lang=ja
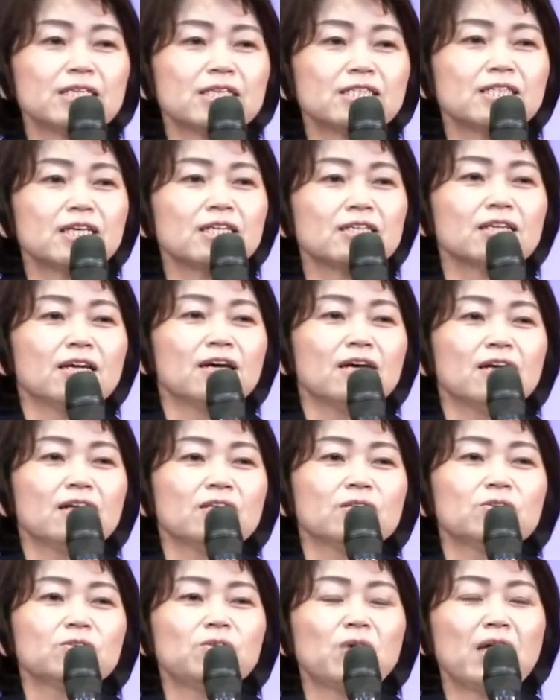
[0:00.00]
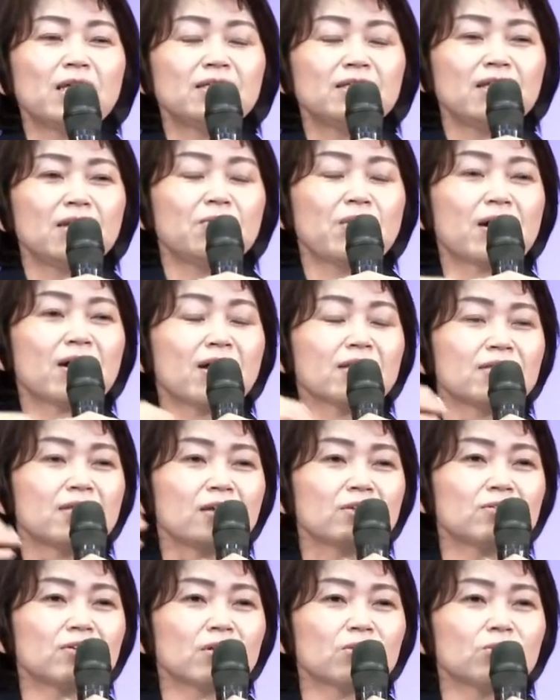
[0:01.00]
たちはどうやって分かって
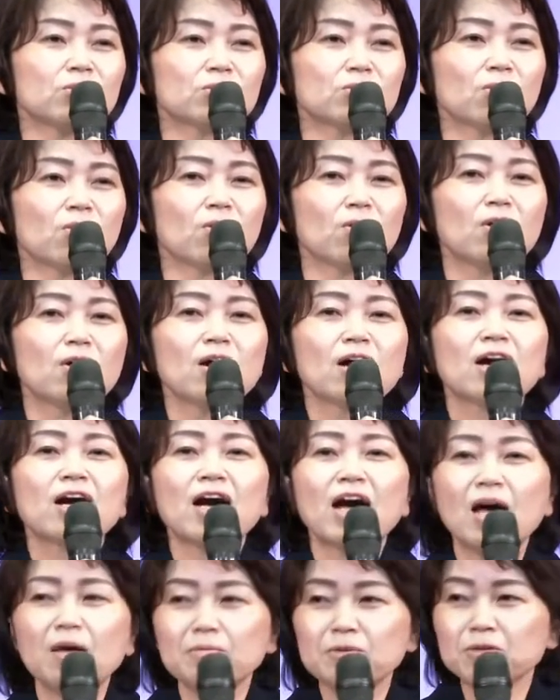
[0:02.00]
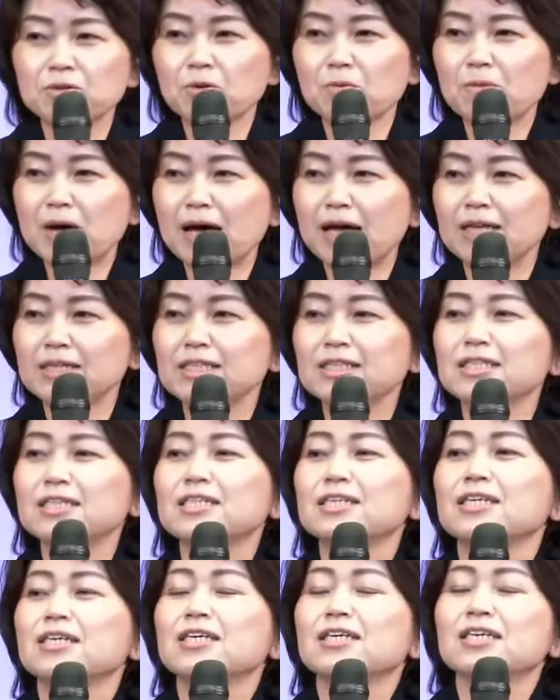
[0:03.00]
いくかというと、神の前に
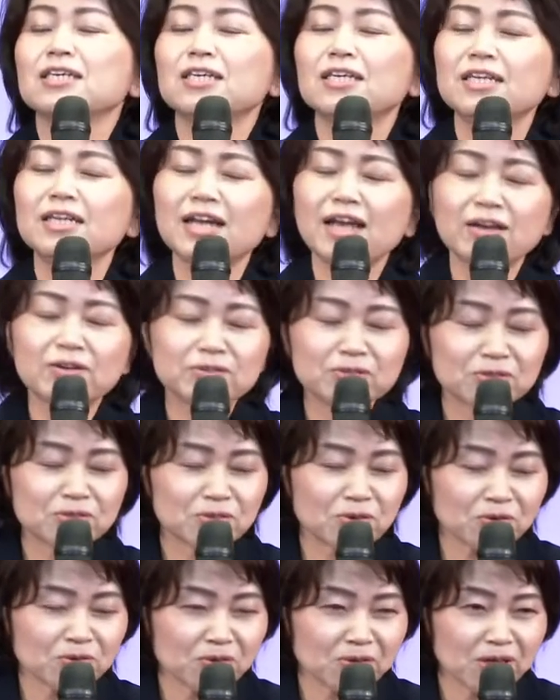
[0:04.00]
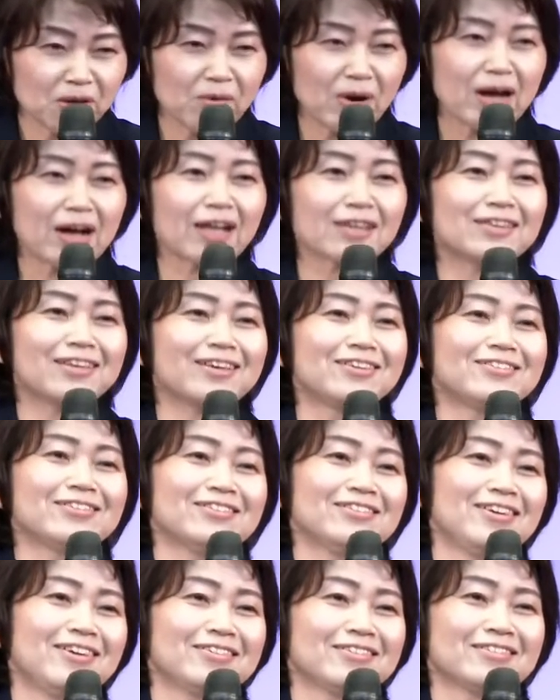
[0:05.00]
ひれ伏すことで分かっていく
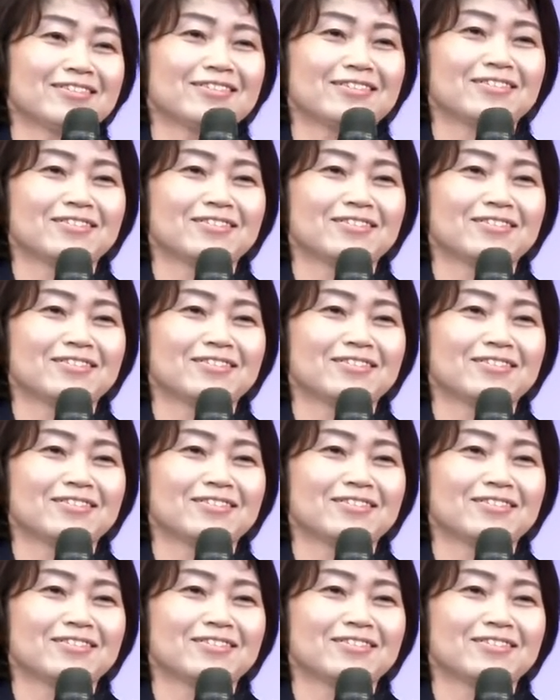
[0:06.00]
んです。